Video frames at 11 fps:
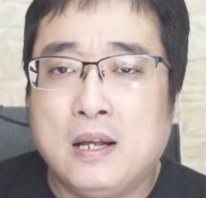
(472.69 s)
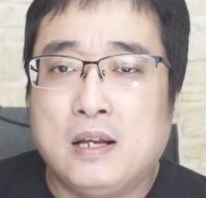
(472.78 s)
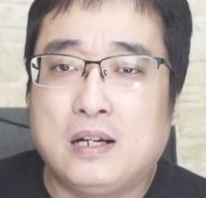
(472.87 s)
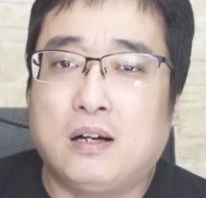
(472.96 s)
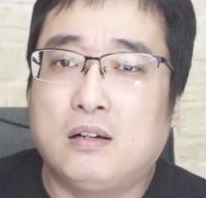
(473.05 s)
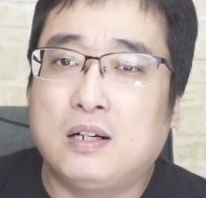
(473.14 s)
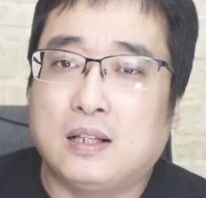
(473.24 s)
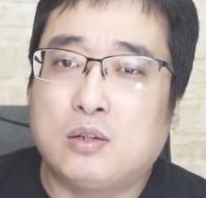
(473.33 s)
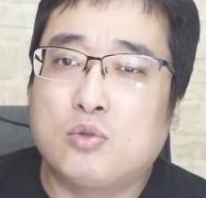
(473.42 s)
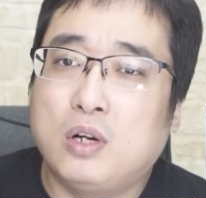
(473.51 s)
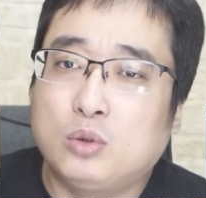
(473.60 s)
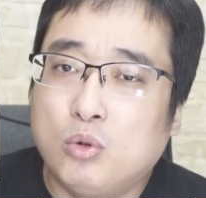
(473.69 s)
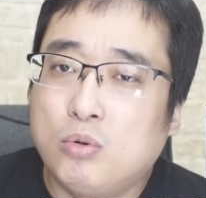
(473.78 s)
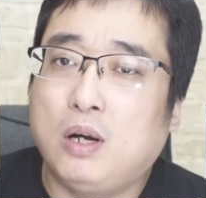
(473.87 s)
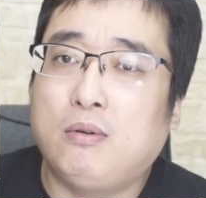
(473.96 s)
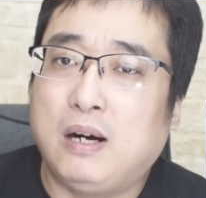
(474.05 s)
然后让他说个痛
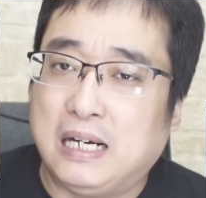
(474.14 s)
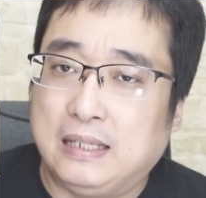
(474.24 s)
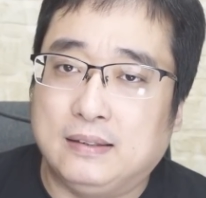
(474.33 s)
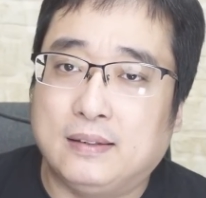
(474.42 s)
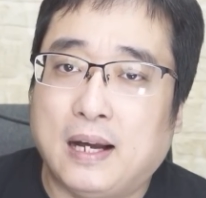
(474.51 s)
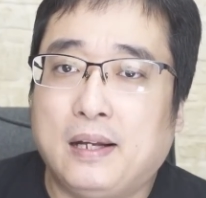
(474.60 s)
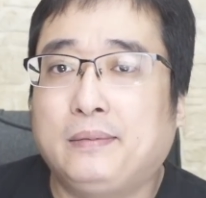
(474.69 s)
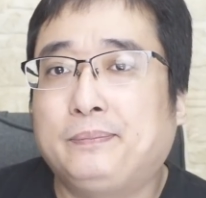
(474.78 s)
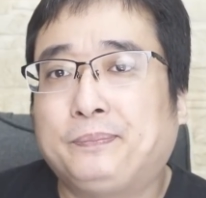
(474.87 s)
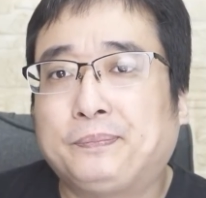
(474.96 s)
快话很难。